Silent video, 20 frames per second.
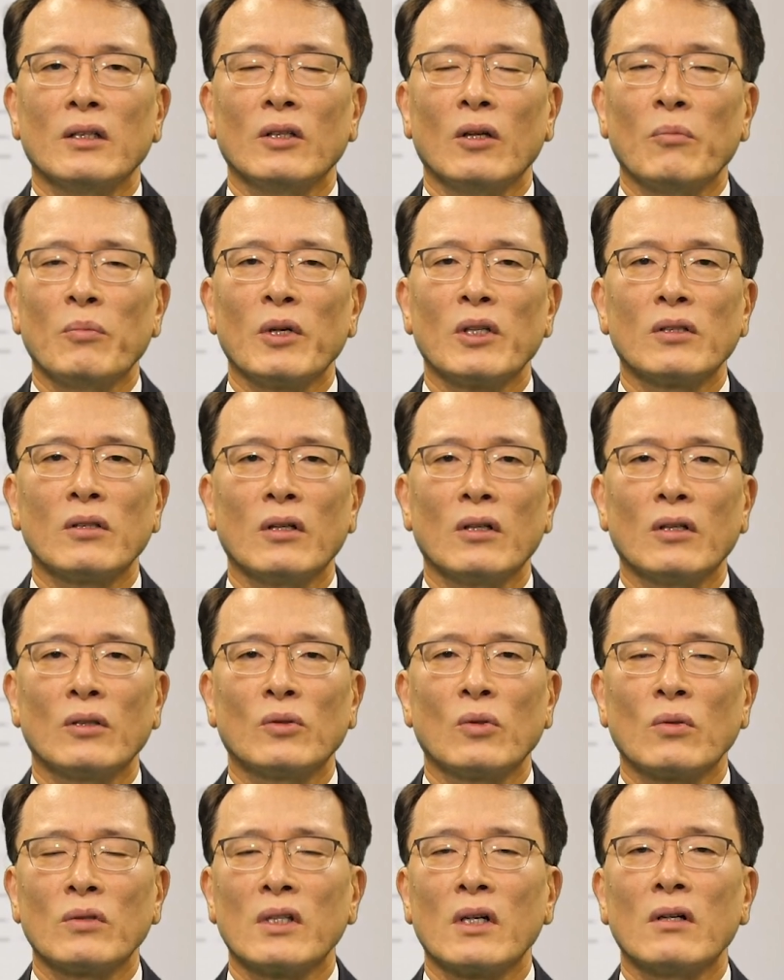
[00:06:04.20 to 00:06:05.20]
옆에서
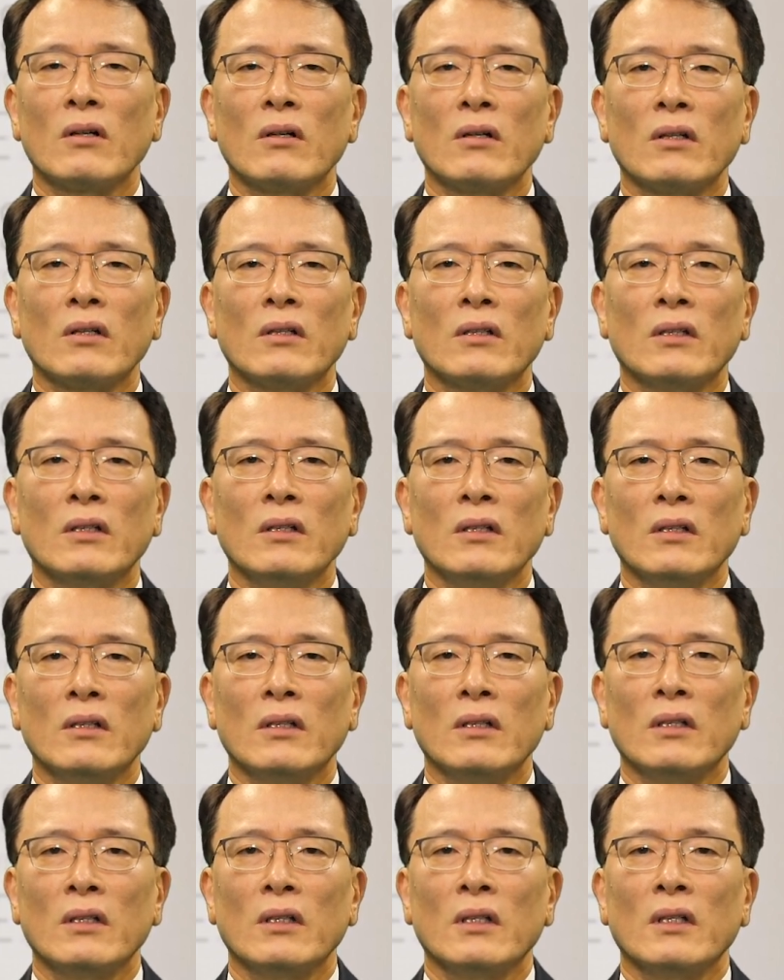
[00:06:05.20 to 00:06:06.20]
속삭거리는
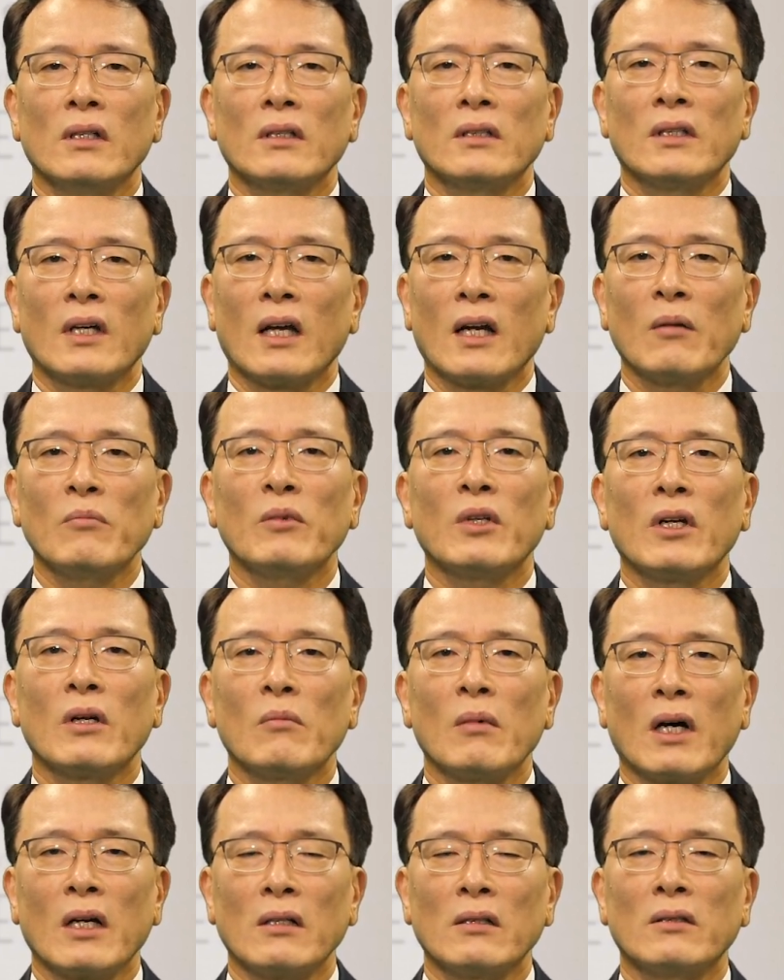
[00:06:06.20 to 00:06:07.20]
사람들의
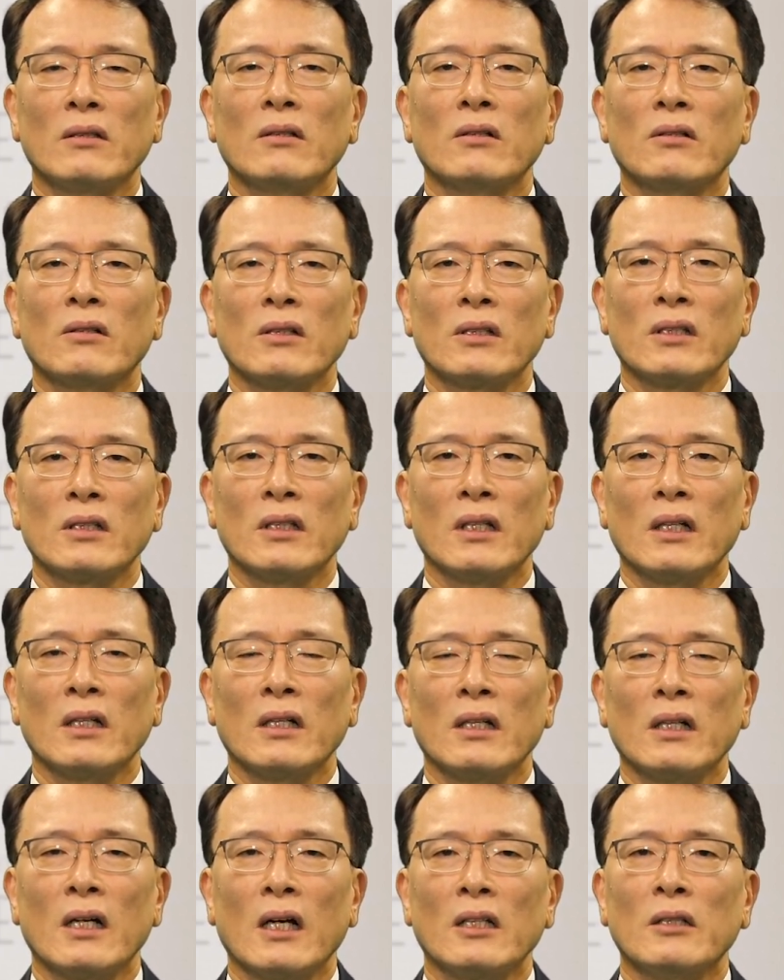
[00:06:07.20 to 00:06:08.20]
말을 들을
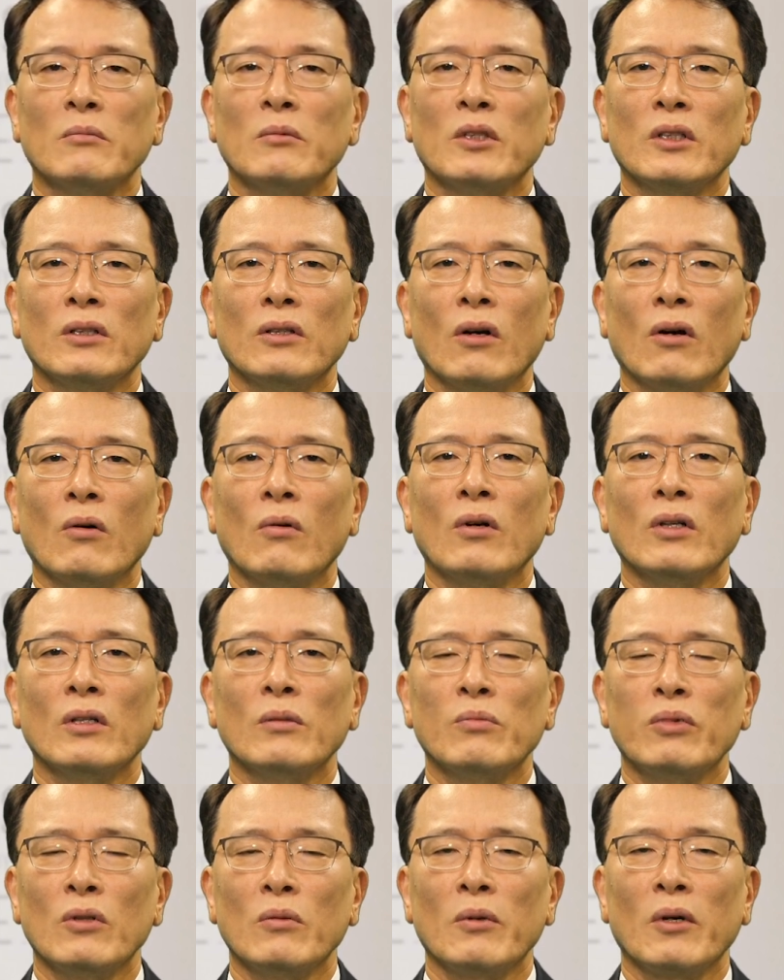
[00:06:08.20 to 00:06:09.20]
것이냐? 아니면
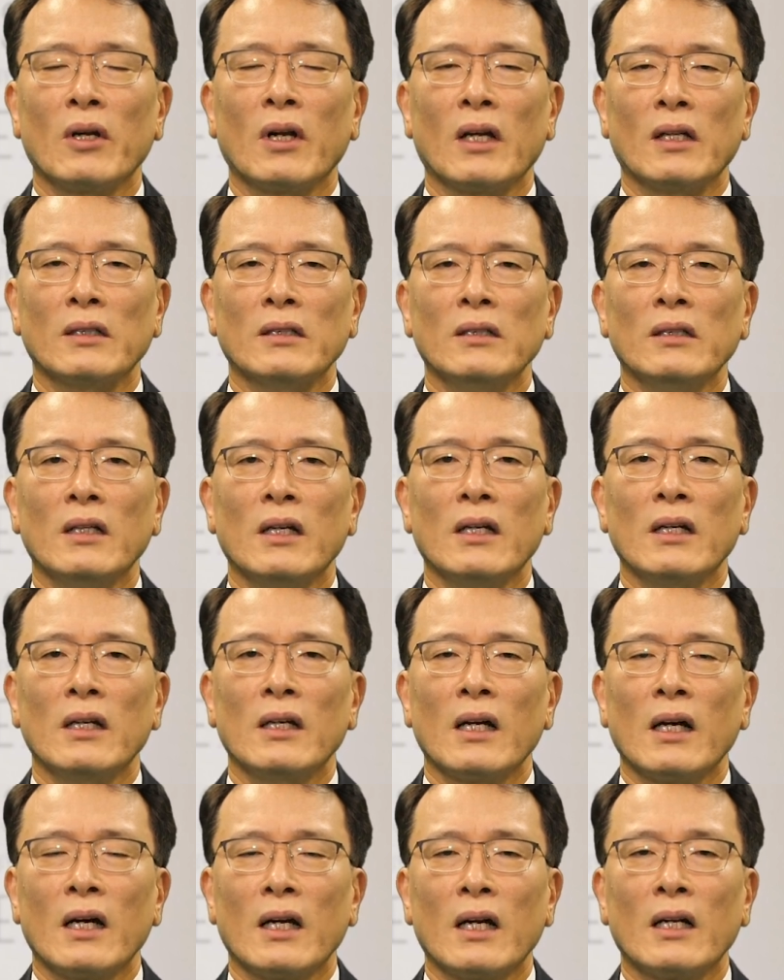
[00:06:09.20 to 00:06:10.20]
영원히 불변하는
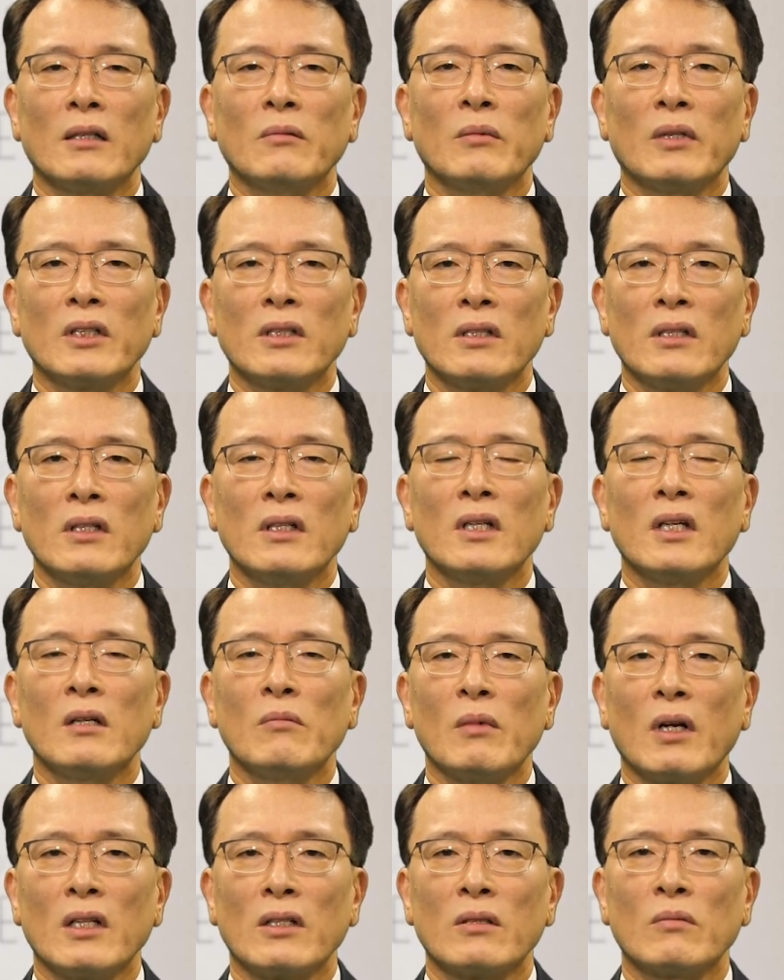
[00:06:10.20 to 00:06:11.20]
하나님의 진리의
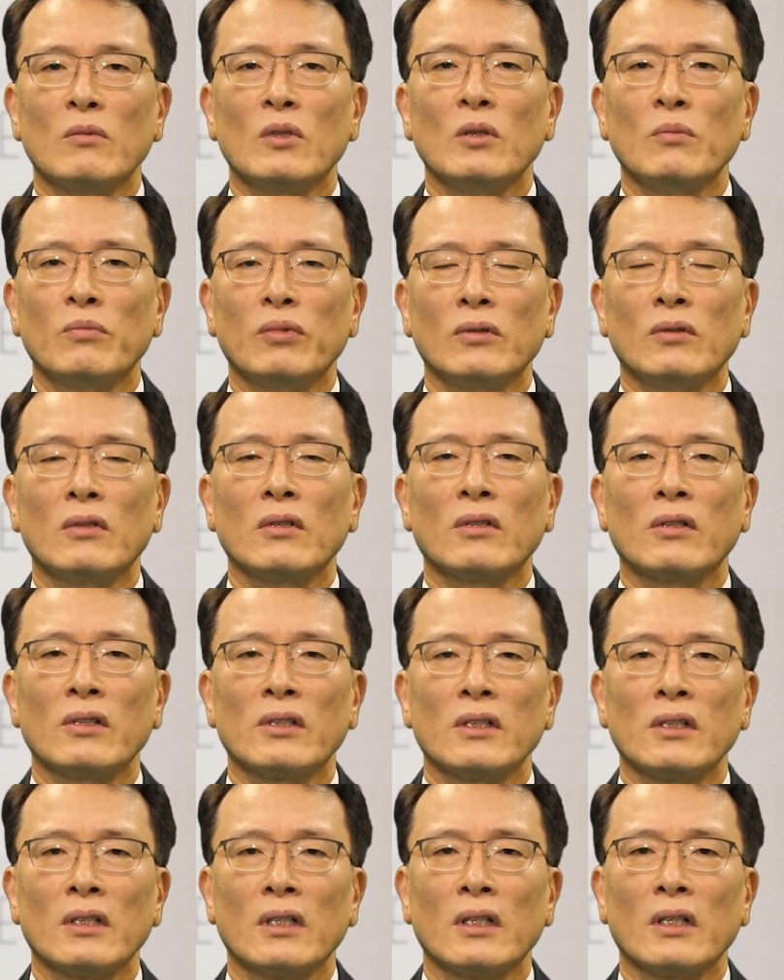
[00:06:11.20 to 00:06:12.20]
말씀을 붙들
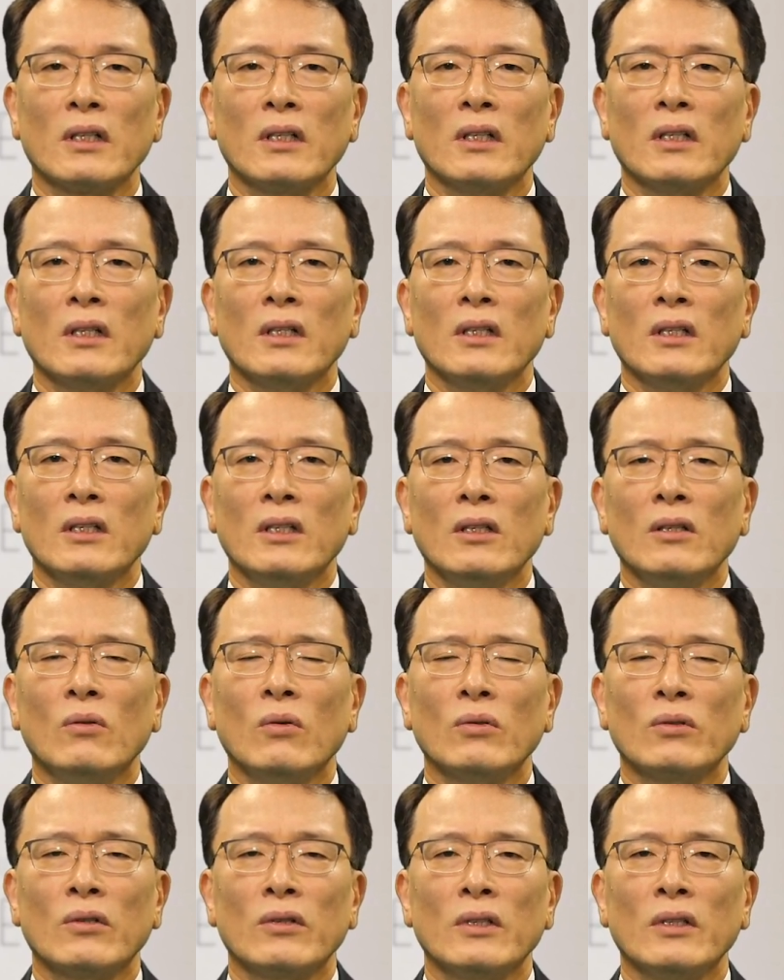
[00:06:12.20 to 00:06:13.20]
것이냐. 이
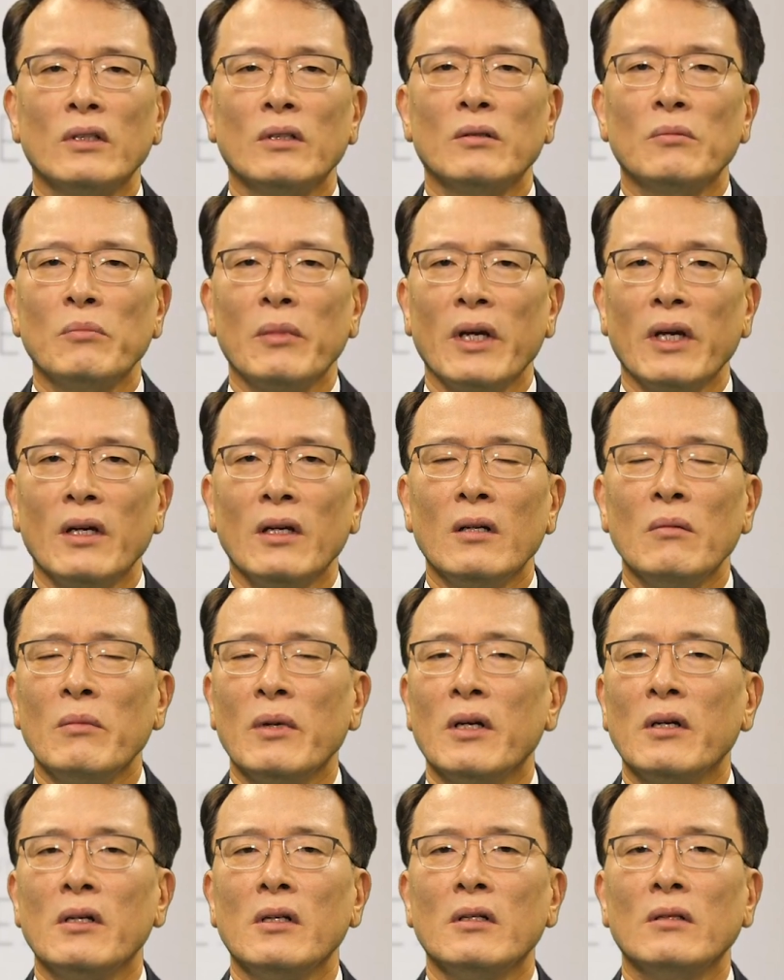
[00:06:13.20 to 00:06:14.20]
도전이
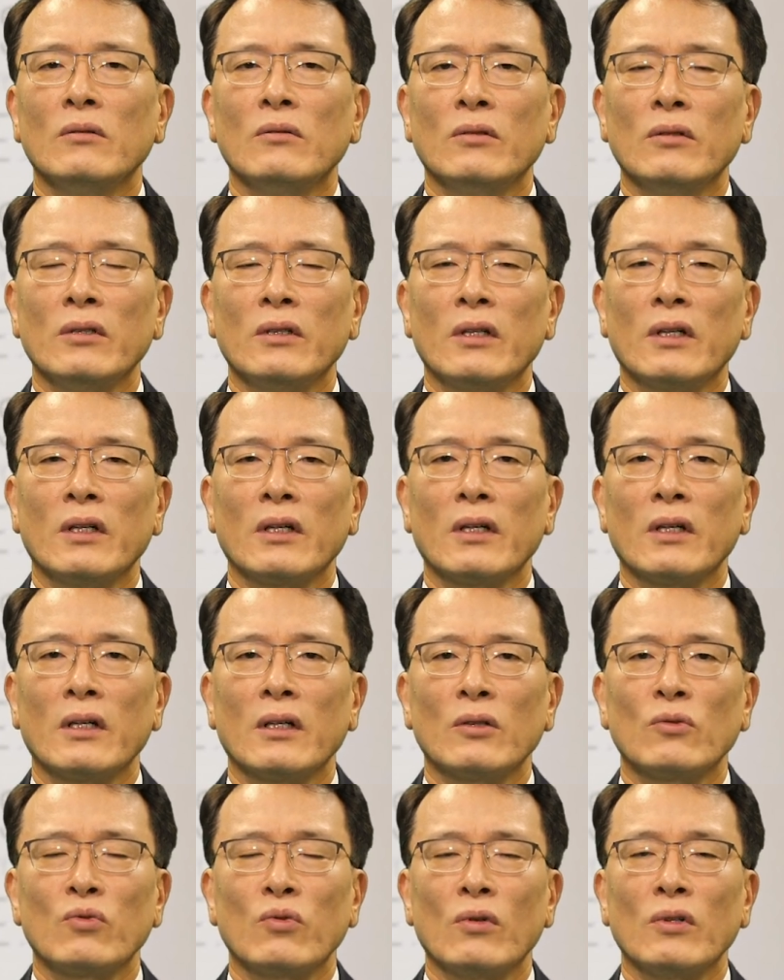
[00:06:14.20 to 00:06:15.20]
매일매일
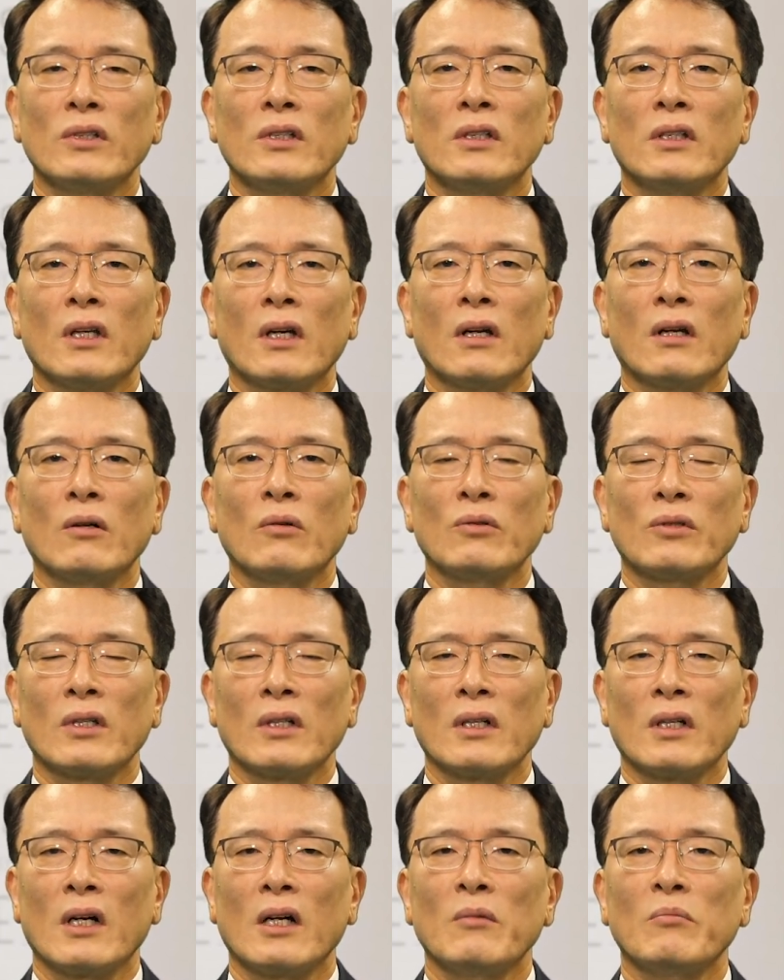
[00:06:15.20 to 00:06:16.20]
우리들에게 주어진다라고
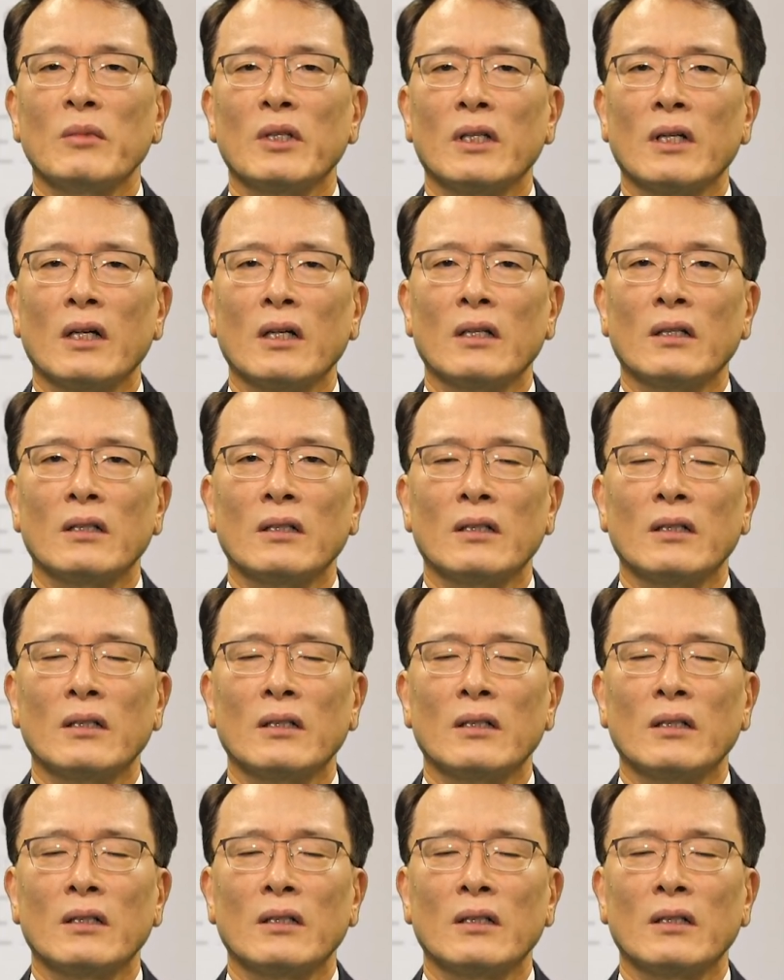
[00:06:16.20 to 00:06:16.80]
생각합니다.